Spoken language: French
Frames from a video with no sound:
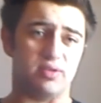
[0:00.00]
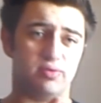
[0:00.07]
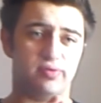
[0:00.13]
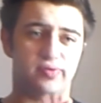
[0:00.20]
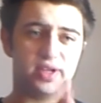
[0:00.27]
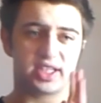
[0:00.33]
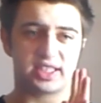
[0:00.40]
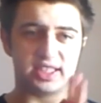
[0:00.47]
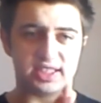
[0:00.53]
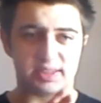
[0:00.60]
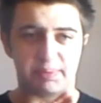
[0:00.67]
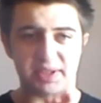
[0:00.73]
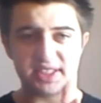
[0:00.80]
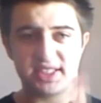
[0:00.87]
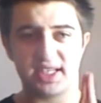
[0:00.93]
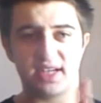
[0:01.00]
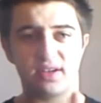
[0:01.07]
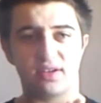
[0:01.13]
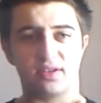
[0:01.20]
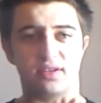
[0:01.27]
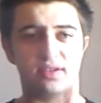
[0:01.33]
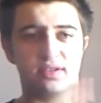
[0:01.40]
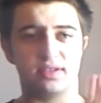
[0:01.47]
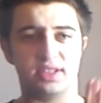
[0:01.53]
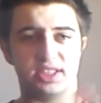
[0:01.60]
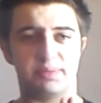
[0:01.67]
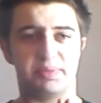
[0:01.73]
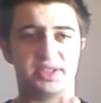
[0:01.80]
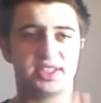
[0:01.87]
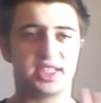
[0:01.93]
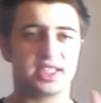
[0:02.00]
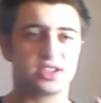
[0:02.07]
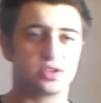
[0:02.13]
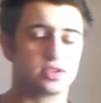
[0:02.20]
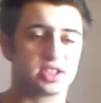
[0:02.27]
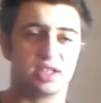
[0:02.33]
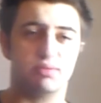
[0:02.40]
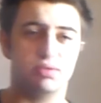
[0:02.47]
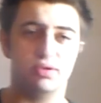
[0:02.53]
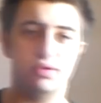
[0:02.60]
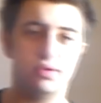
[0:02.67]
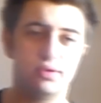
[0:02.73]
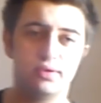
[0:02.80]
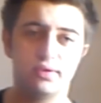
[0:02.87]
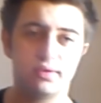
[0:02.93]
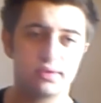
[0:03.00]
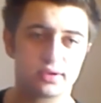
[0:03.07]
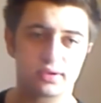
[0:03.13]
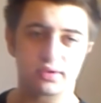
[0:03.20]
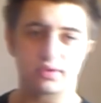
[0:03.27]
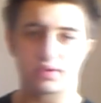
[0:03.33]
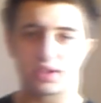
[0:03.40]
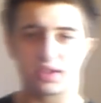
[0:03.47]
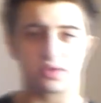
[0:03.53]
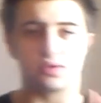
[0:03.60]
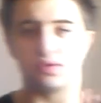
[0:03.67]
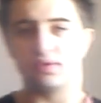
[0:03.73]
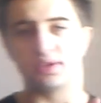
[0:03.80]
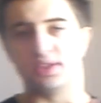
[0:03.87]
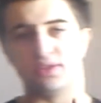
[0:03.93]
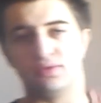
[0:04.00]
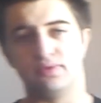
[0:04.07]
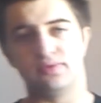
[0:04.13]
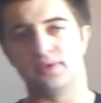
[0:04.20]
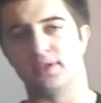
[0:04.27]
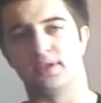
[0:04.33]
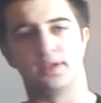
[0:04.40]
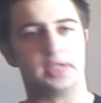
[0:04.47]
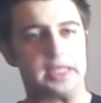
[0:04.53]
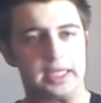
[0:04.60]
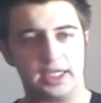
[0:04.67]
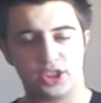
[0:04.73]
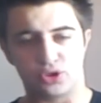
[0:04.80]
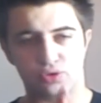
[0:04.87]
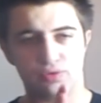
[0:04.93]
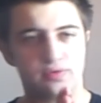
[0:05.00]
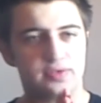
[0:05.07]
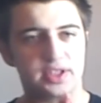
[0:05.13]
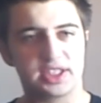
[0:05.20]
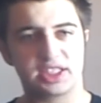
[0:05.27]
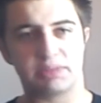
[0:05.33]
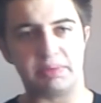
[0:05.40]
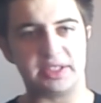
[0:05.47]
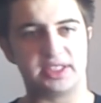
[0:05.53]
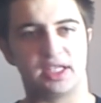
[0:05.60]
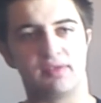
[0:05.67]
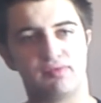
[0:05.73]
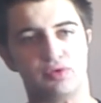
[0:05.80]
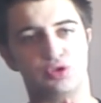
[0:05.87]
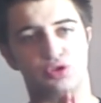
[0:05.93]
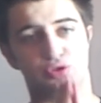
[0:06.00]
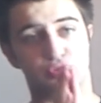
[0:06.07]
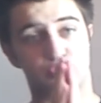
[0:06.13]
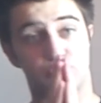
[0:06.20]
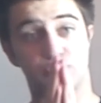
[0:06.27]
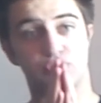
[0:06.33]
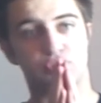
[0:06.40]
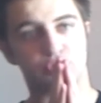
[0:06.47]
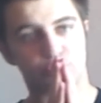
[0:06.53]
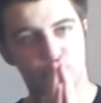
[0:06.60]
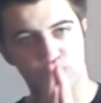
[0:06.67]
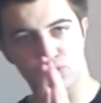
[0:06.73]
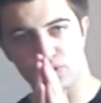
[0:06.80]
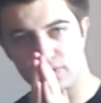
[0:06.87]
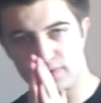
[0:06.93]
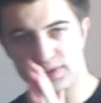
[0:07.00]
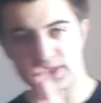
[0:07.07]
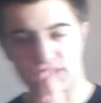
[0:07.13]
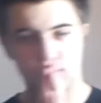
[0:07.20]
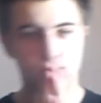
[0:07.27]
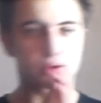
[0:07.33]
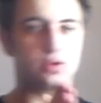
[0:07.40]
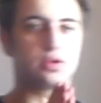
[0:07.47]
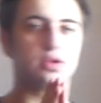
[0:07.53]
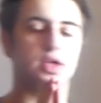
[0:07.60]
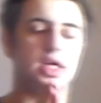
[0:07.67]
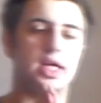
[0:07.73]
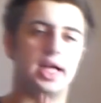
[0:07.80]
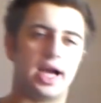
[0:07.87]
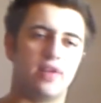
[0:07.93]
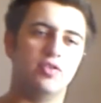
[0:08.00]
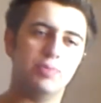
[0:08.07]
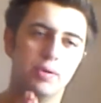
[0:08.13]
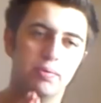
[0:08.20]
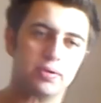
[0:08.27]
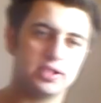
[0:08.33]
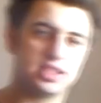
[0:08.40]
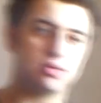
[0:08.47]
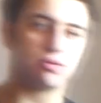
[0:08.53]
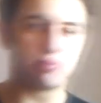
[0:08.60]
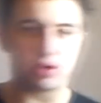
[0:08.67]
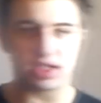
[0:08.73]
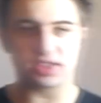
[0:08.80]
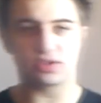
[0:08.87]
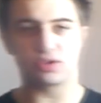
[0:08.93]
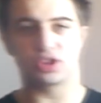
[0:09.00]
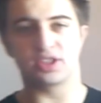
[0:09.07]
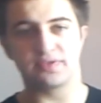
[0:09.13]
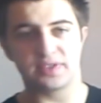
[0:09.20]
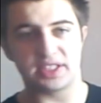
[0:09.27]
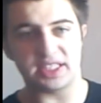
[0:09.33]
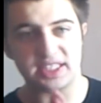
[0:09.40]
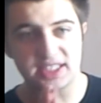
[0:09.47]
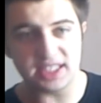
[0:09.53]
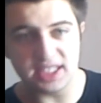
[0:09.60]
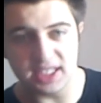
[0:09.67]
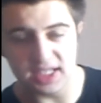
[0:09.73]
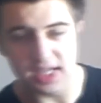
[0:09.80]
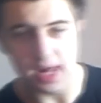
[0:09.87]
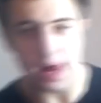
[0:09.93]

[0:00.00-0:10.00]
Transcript: vous faire des spéciales, des spéciales sans abo, 150 et tout. Enfin, je compte vous faire des spéciales. Il Faut que je, juste que je trouve des trucs à vous proposer. pour l'instant, j'avais idée.